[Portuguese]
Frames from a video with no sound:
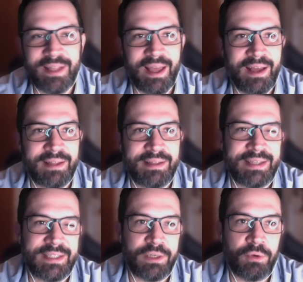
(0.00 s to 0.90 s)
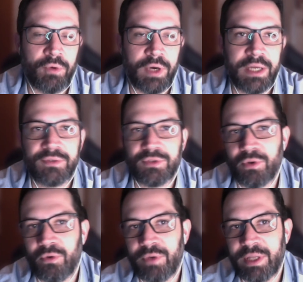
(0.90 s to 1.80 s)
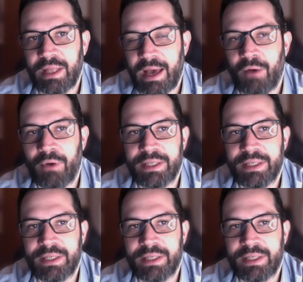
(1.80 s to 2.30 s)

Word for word: né, até cinco anos, ou o ideal